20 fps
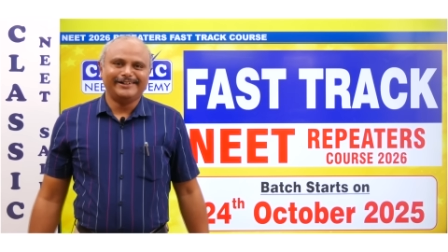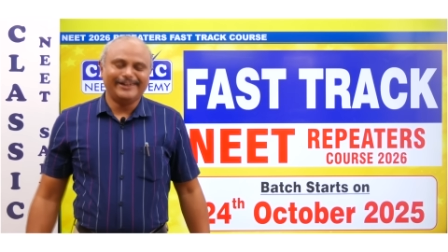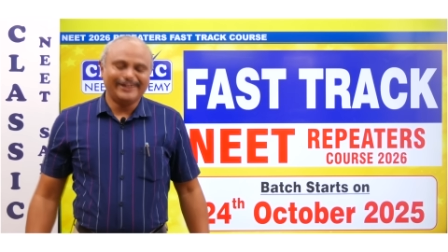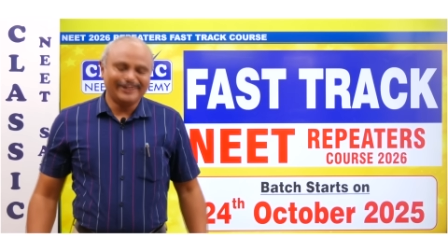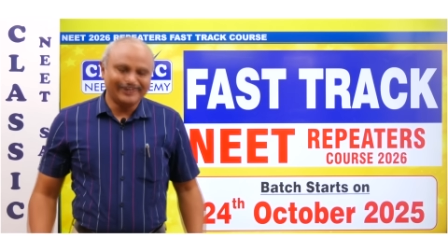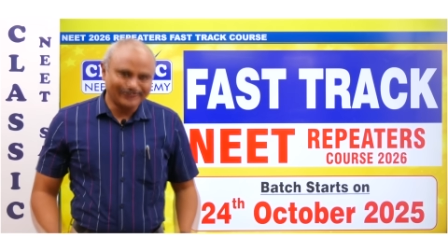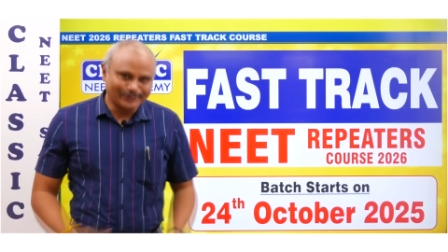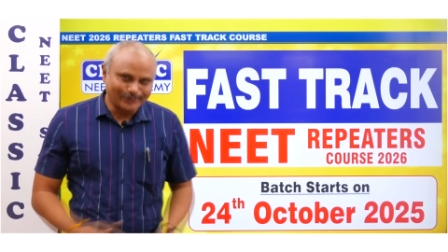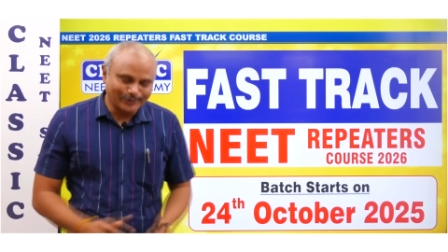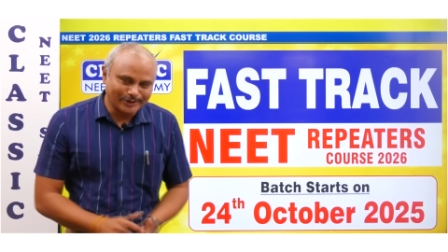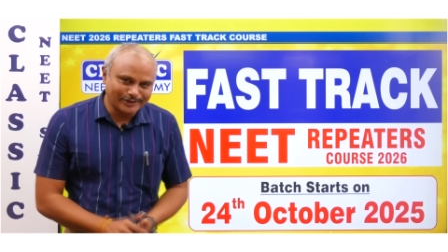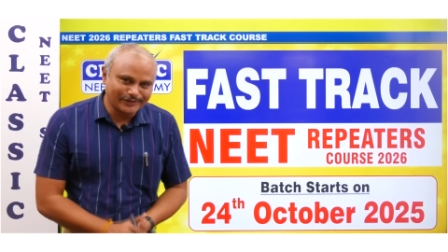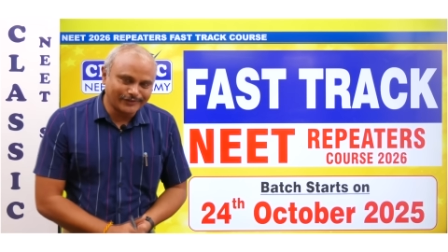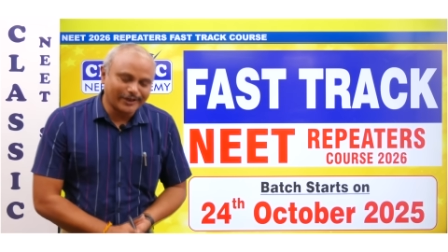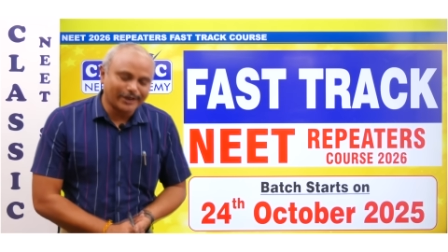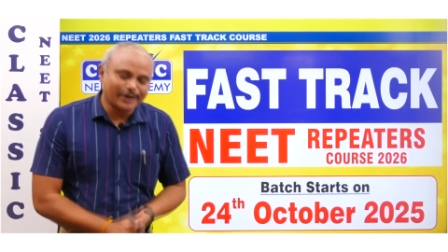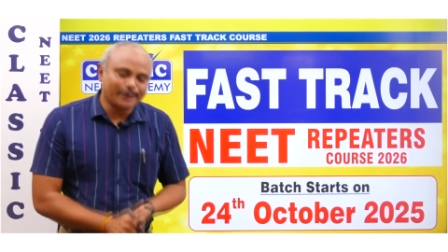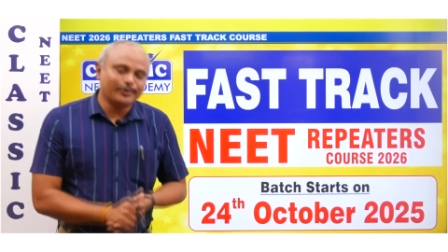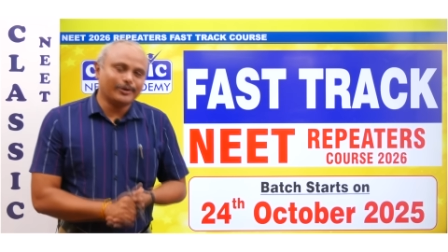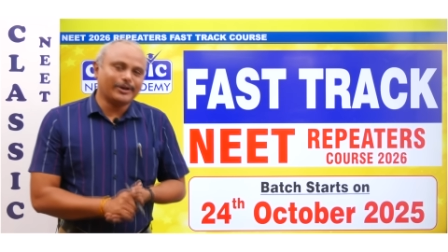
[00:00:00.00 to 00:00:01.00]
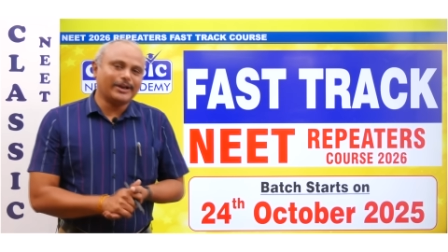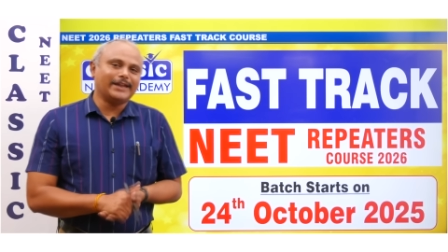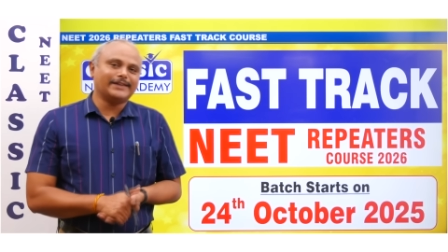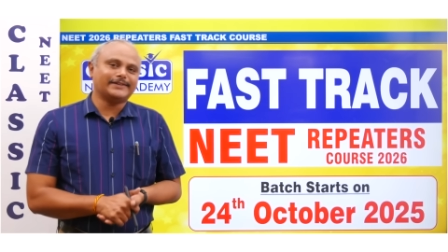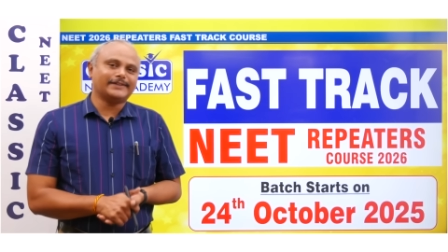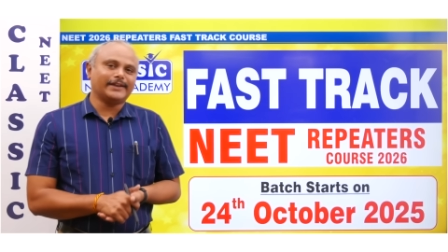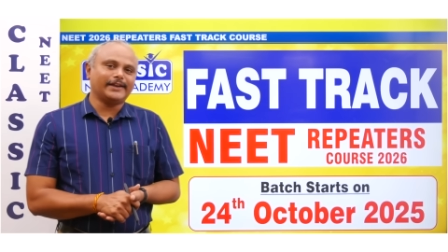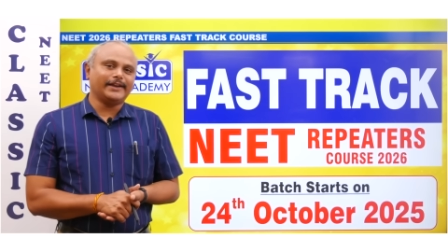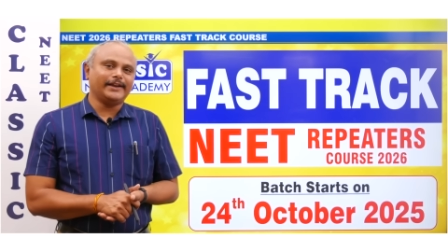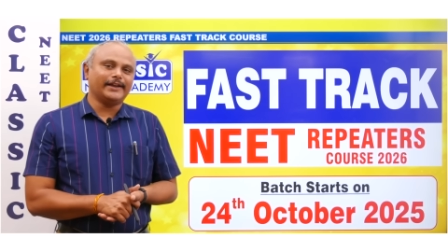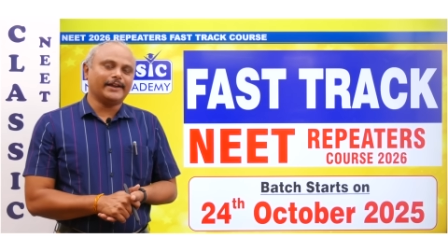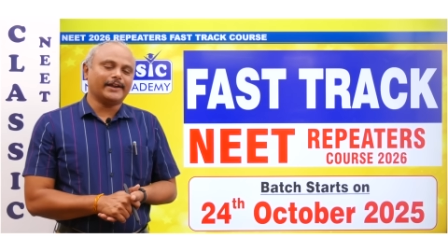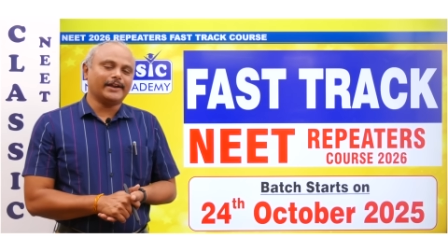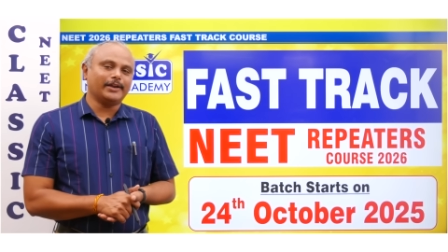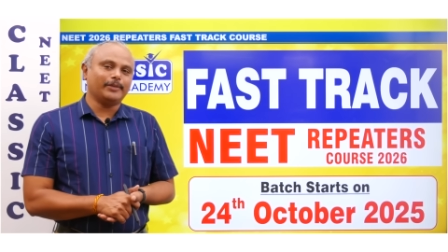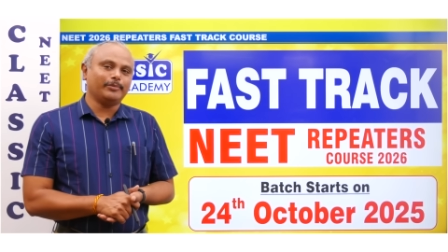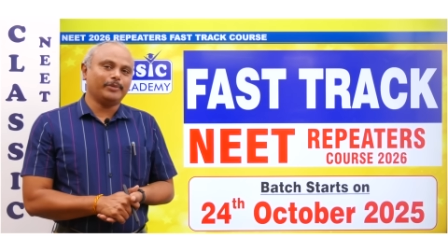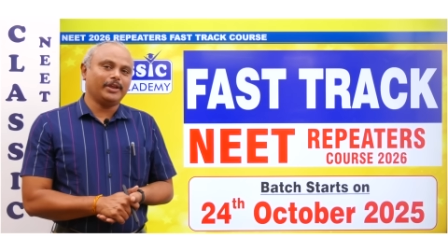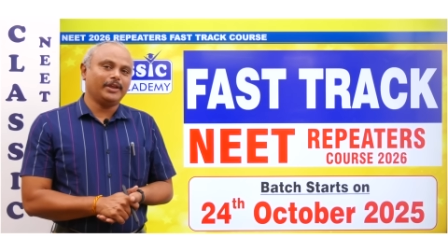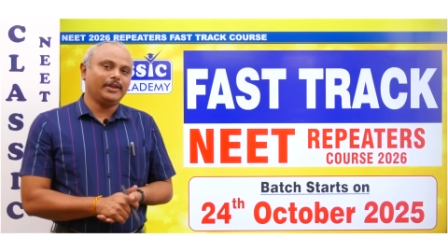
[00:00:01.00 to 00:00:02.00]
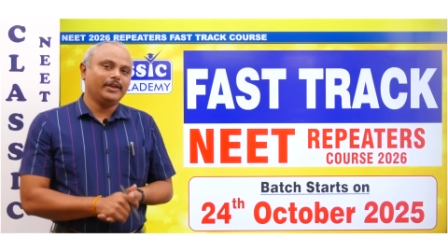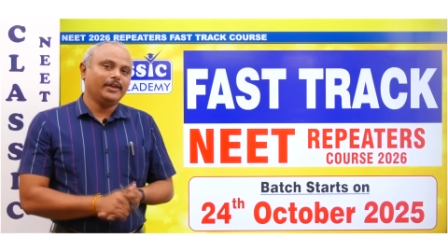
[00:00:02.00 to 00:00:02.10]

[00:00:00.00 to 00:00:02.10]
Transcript: டே ஸ்டூடெண்ட்ஸ் வெல்கம் டு கிளாசிக் நீட் அகாடமி